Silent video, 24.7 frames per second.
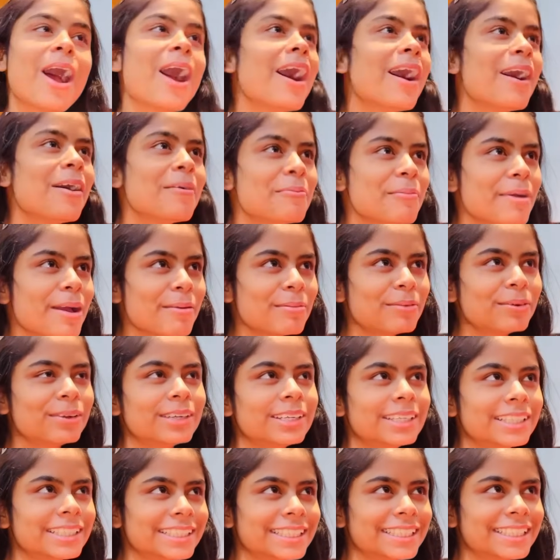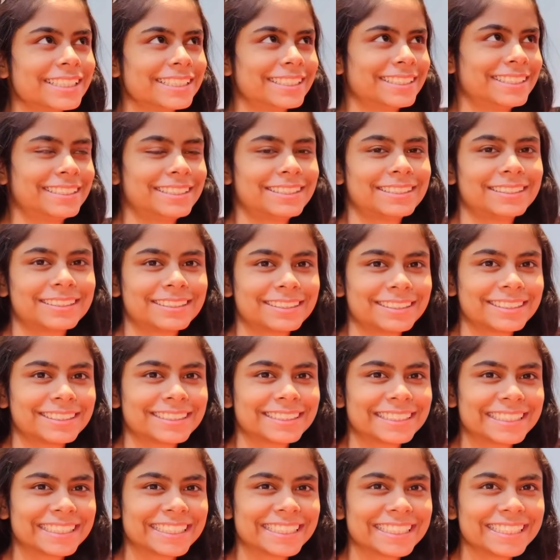हाँ मैं बोल रही थी
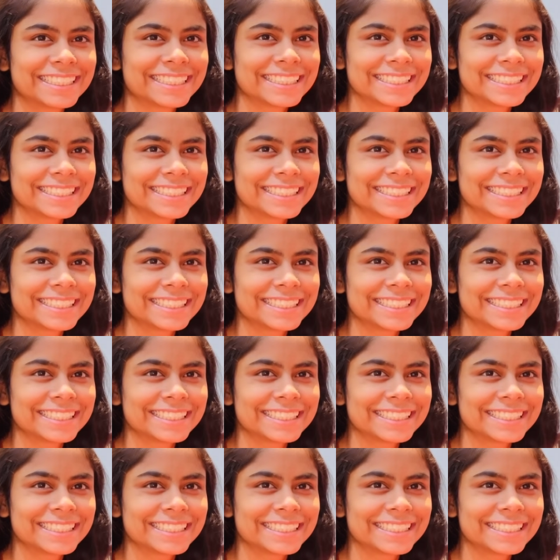तो